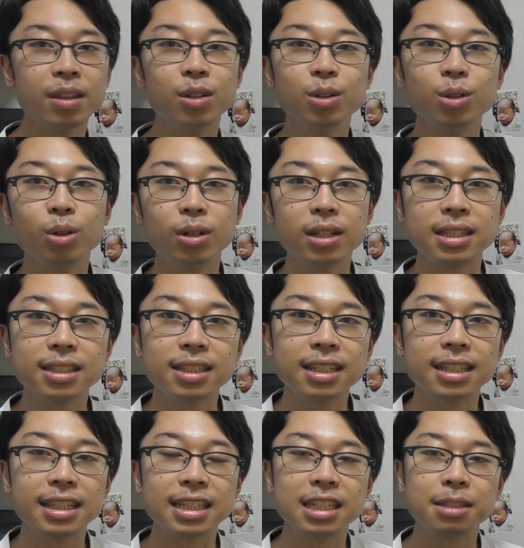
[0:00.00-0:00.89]
動きす
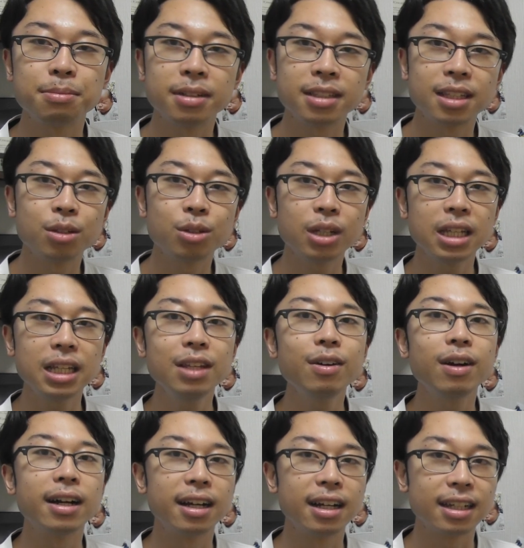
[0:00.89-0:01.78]
ぎてしまった時
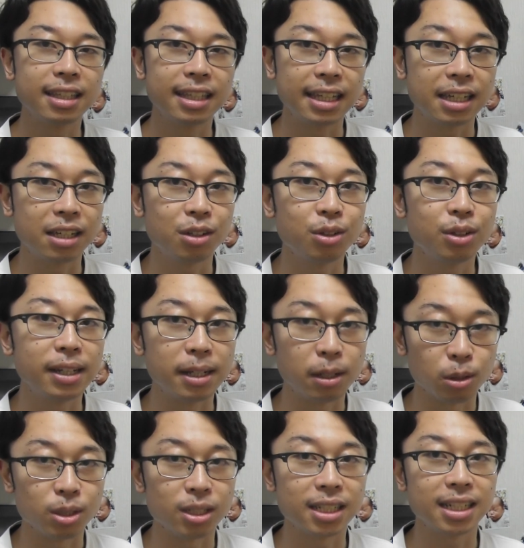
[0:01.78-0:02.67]
にはぎっくり
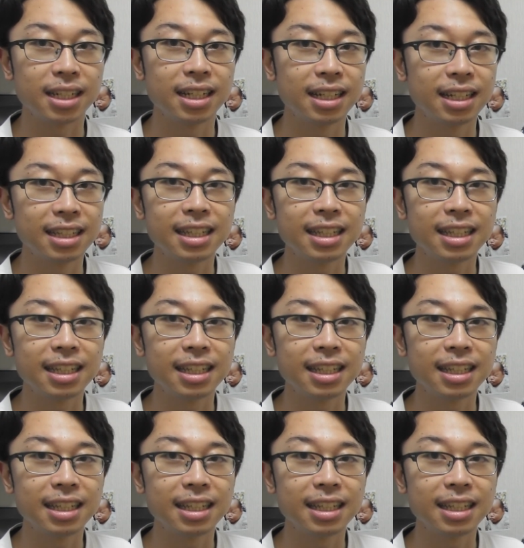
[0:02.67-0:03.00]
腰